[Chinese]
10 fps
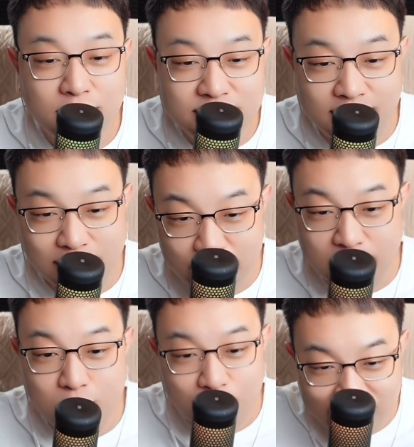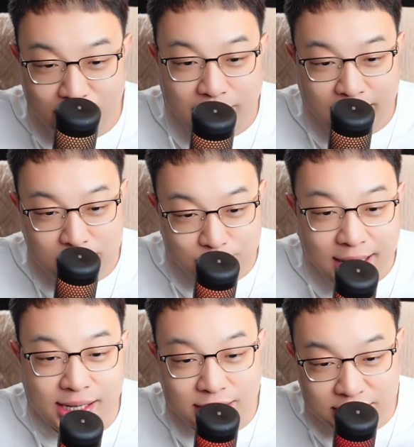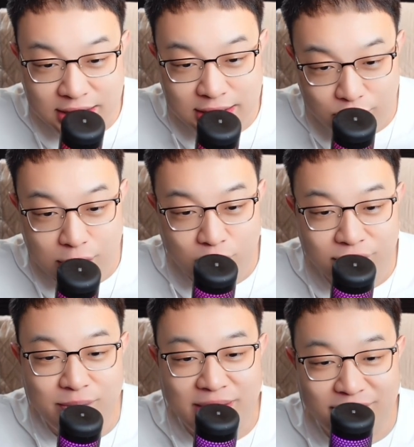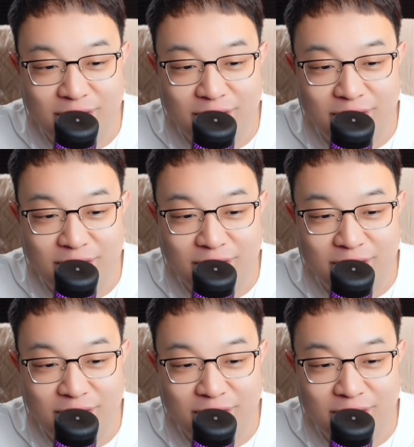大头鹰回放版，你们艾特一下大头鹰回放版，